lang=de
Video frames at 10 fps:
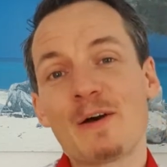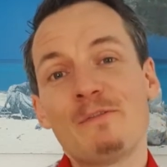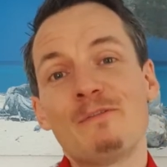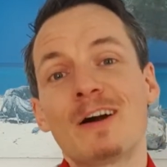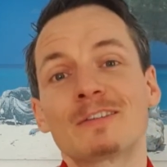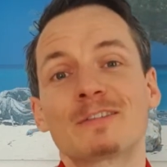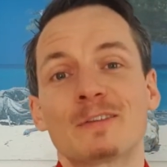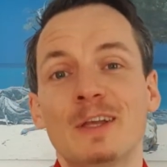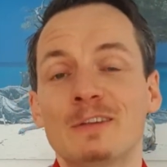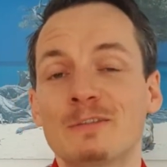
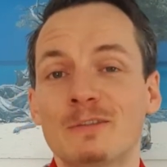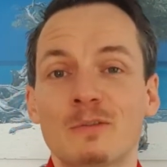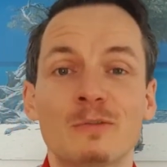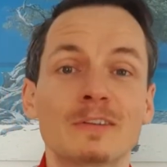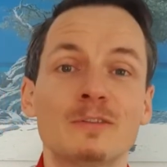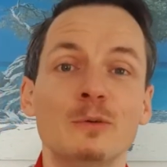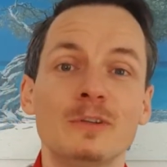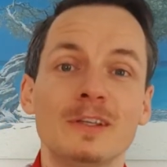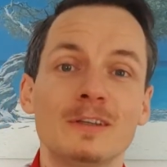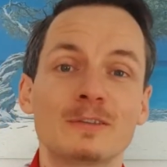was es, was es
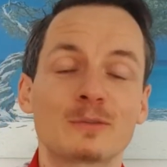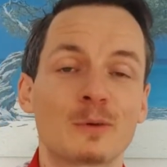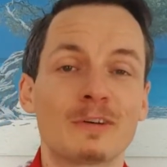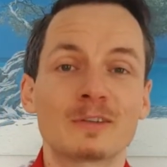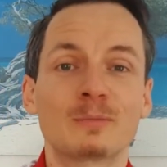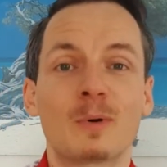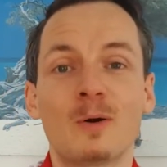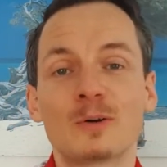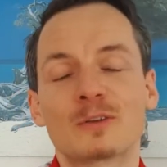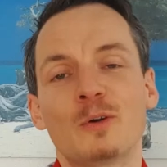nötig ist oder was es
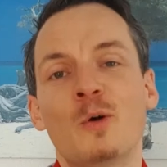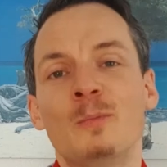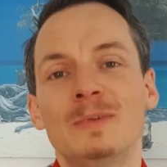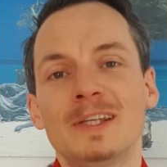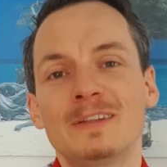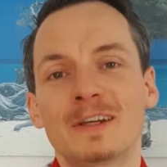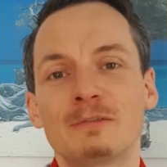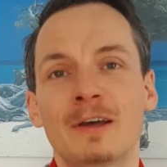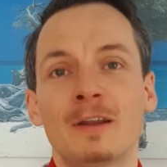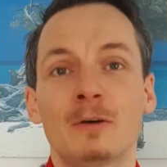braucht, um jeden Tag in
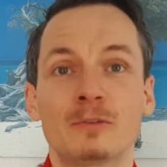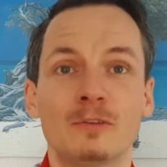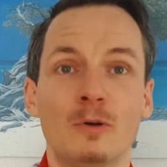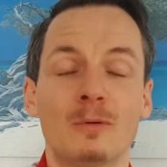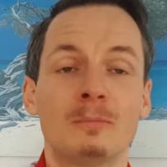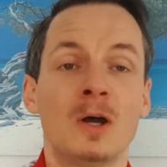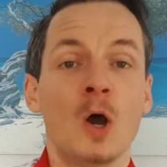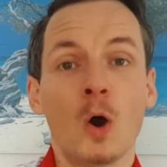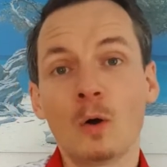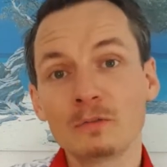Feierabend zu kommen.
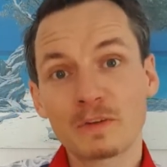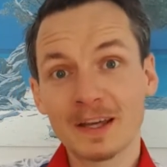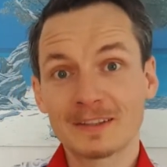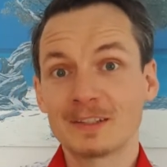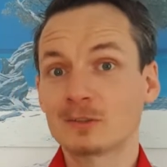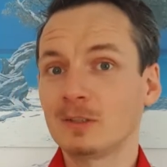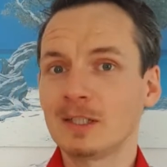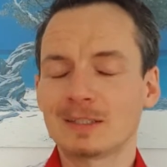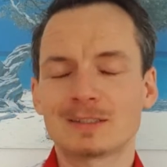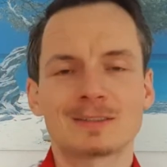Und vielleicht denkst du dir
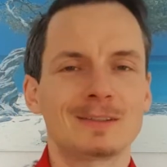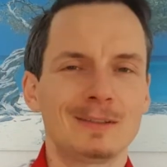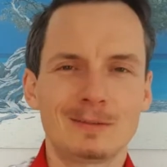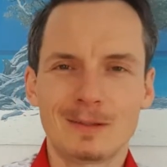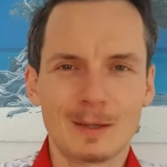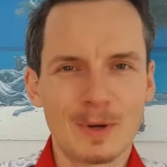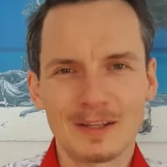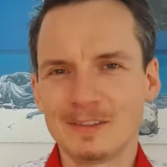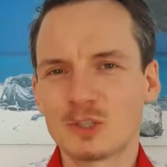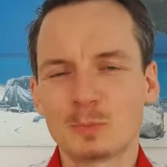jetzt, der
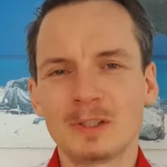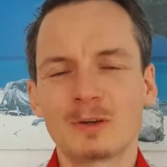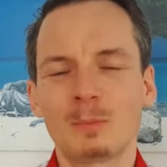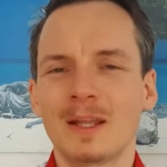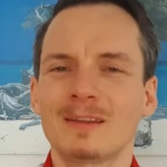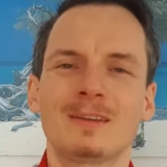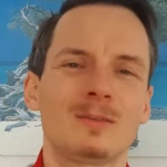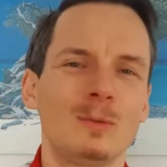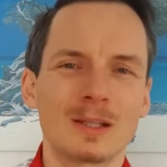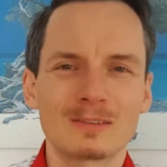Martin spinnt komplett,
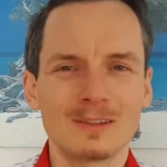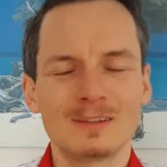du kannst